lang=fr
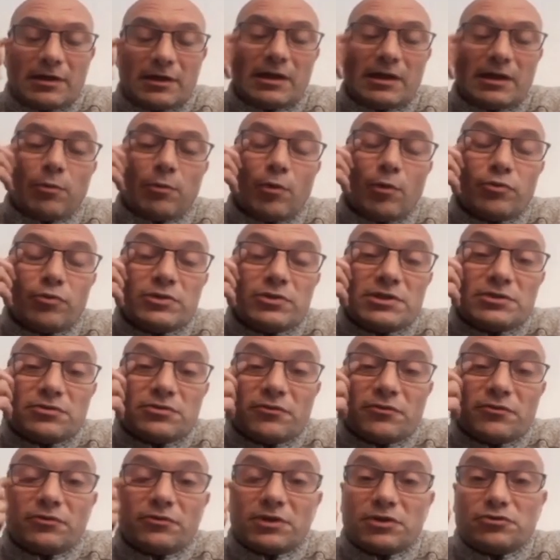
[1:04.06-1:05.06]
la
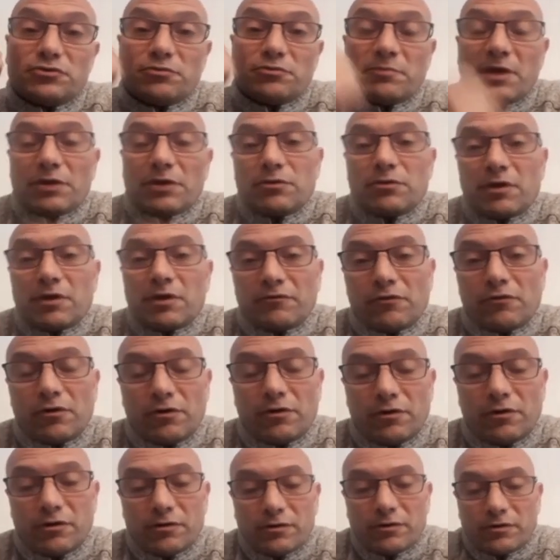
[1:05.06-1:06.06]
proposition venait du maire de
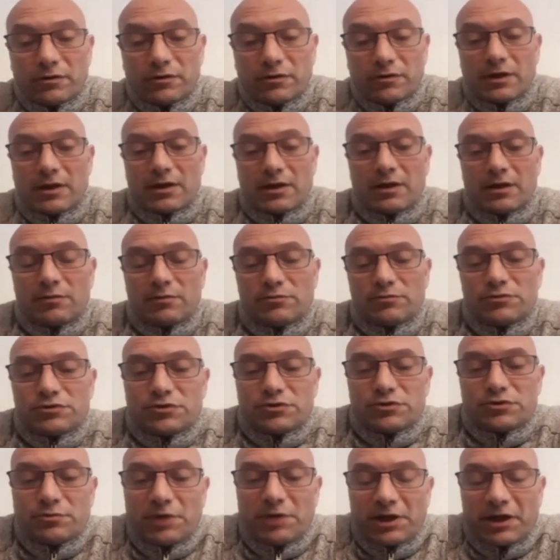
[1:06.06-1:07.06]
Lavore.
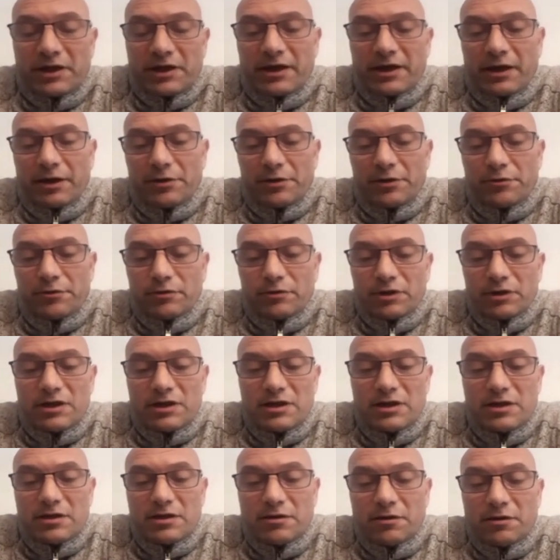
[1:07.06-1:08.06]
M. Bernard Carayon,
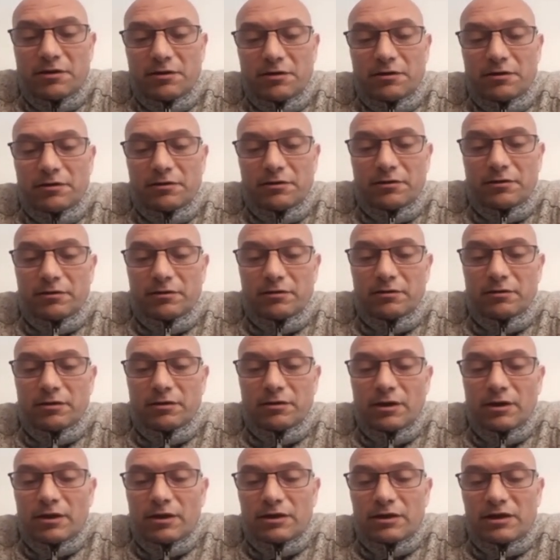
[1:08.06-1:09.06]
qui, qui
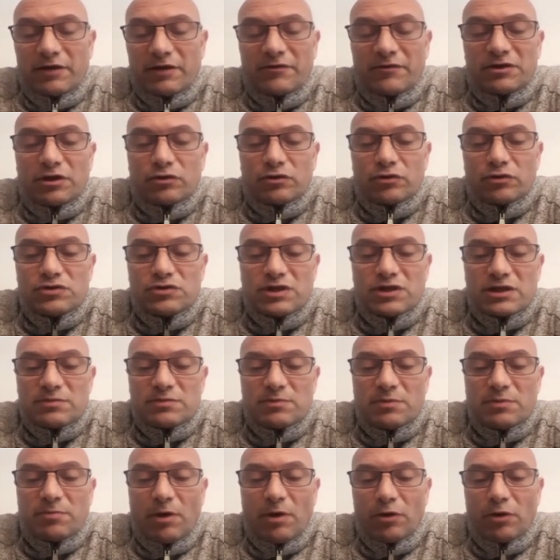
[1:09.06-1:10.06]
avait été
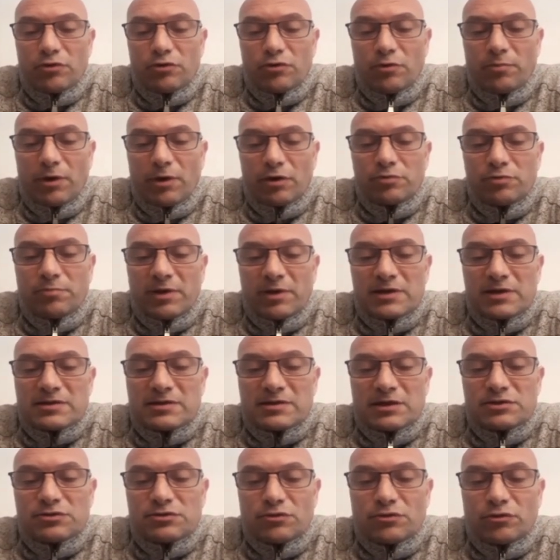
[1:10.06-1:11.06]
enthousiasmé par une, par une
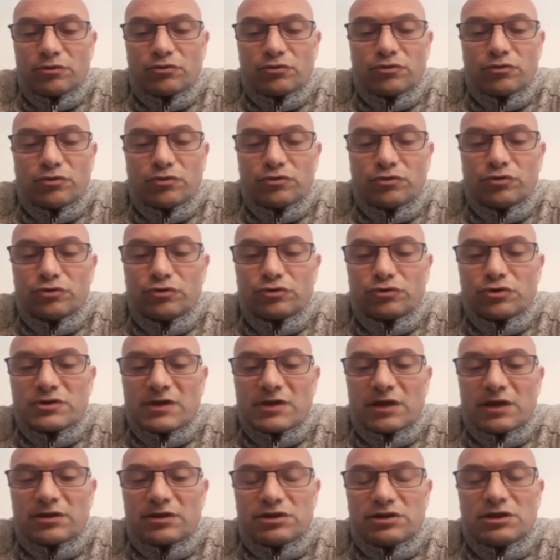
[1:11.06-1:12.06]
prestation de, de jeu de
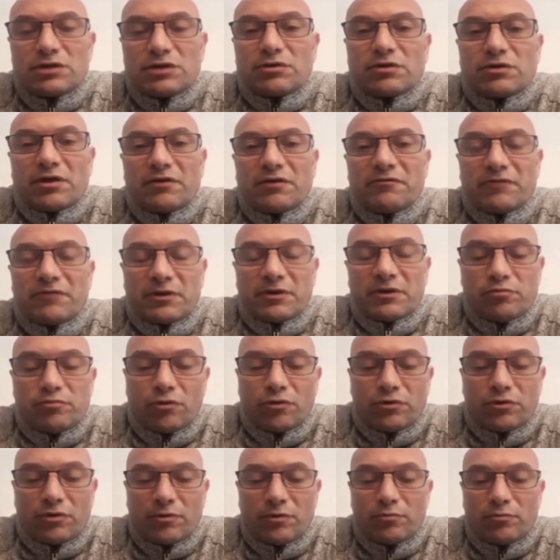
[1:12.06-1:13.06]
stratégie qu'on avait faite
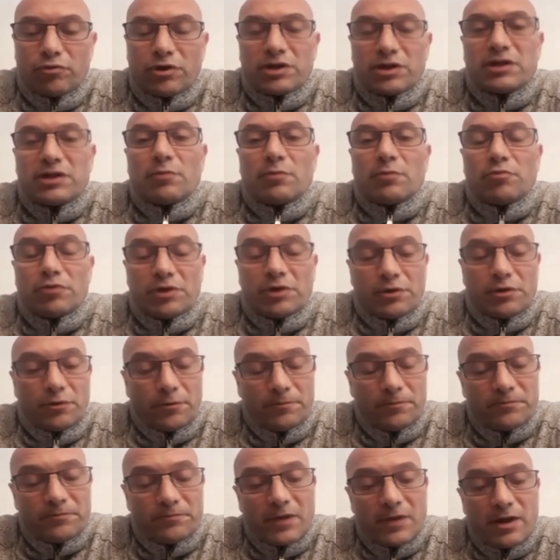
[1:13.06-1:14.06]
pour, une, pour l'année
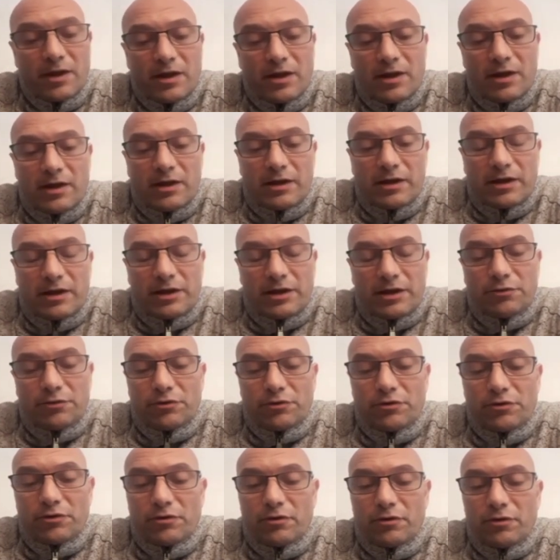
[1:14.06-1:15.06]
Napoléon. Et
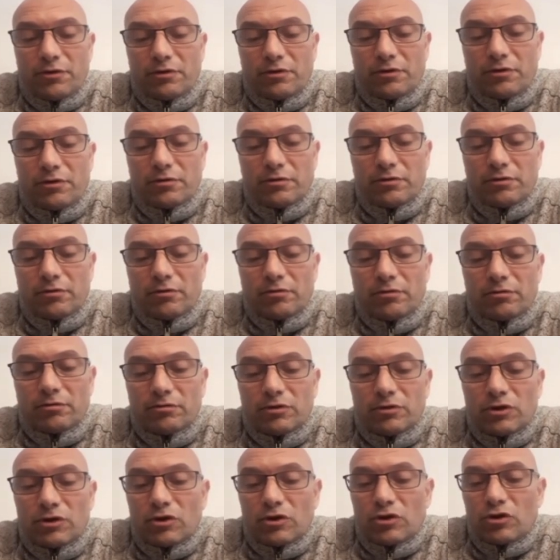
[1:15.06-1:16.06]
donc,
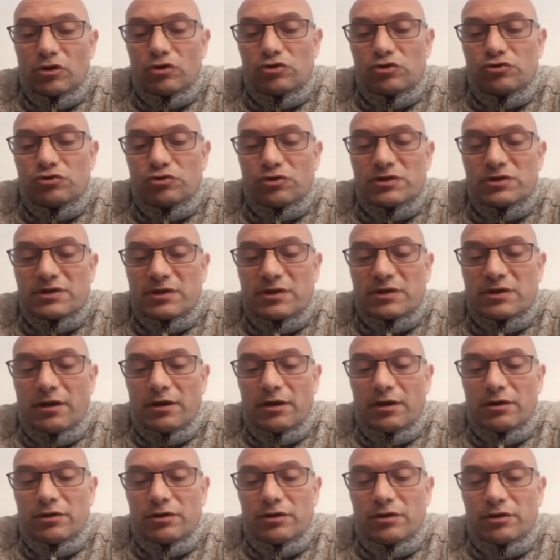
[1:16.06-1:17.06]
sur
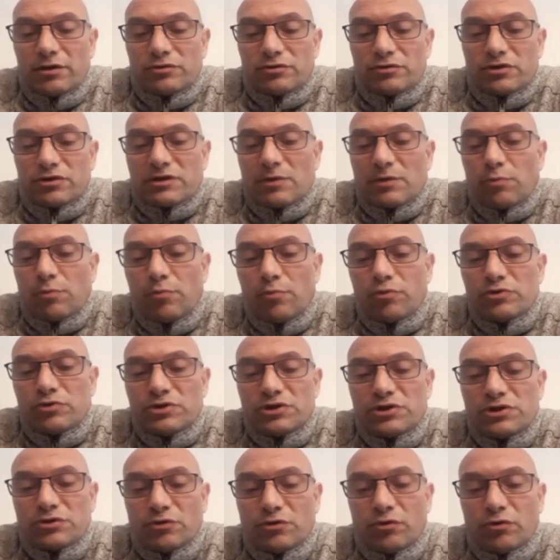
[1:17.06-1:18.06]
sa, sur sa
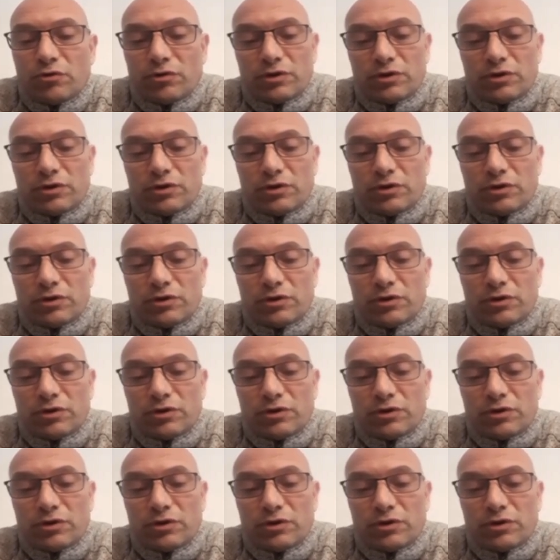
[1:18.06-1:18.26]
proposition, on